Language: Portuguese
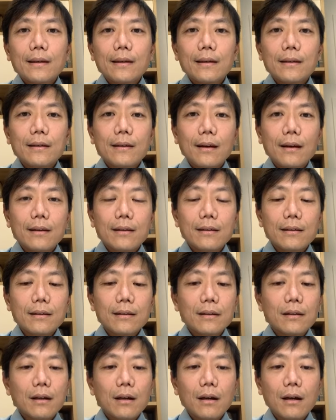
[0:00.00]
e
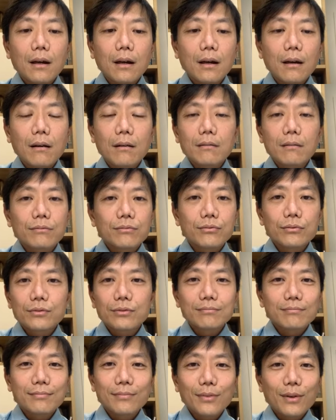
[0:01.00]
aí, a,
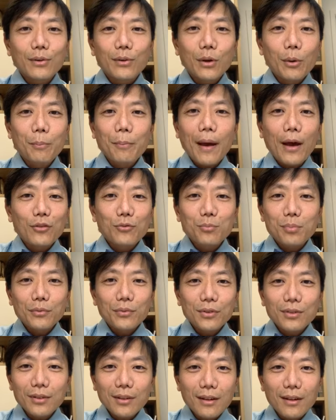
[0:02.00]
o que eu peço para
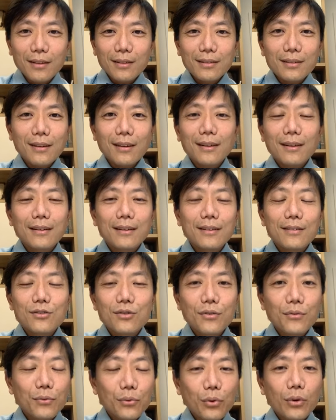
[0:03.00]
vocês é que
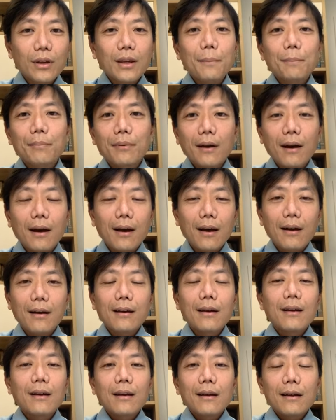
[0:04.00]
divulguem para
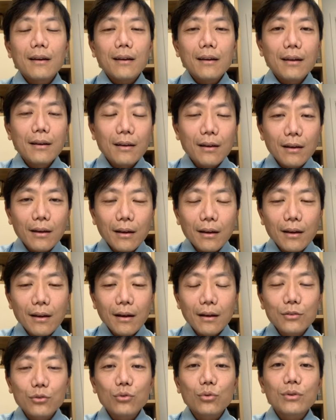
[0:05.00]
é,
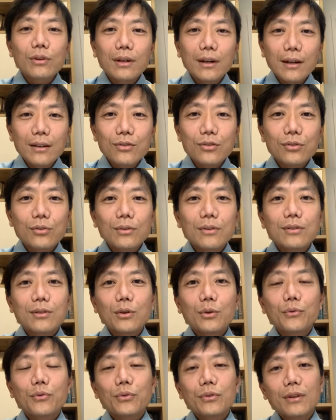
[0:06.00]
é, estudantes do
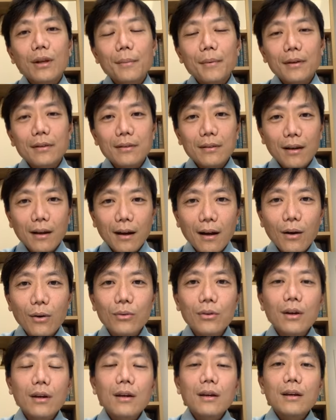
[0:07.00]
ensino
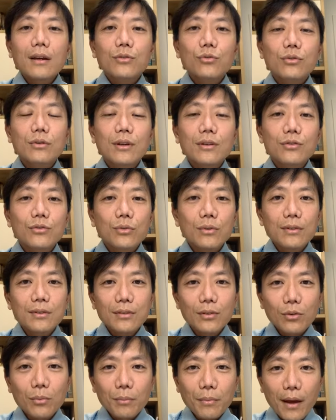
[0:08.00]
fundamental, estudantes do
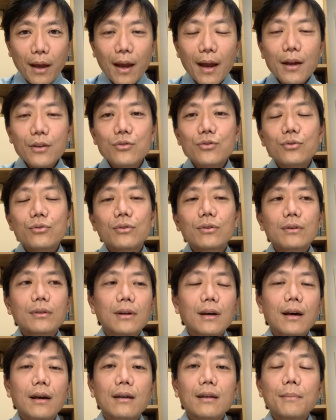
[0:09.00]
ensino médio,
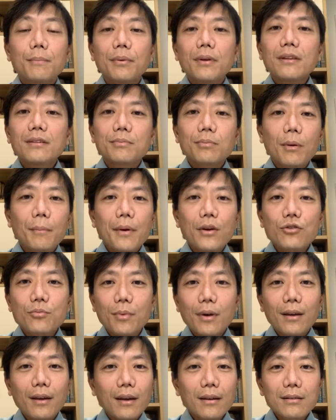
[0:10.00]
né? e principalmente
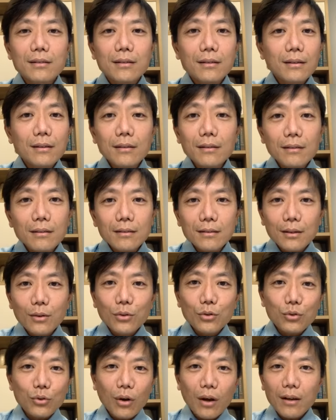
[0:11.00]
para aqueles que estão em
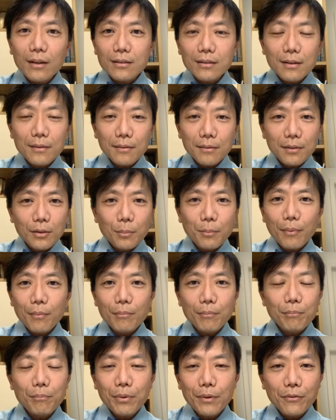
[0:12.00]
escolas que são
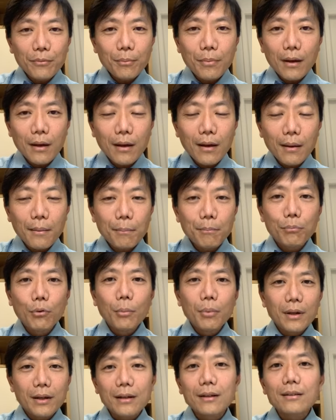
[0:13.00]
é,
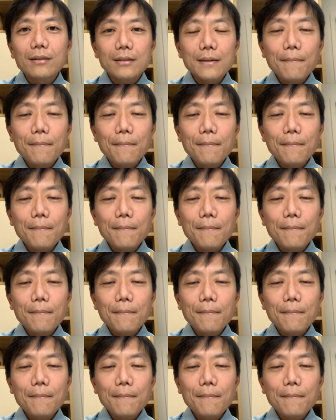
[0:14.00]
públicas,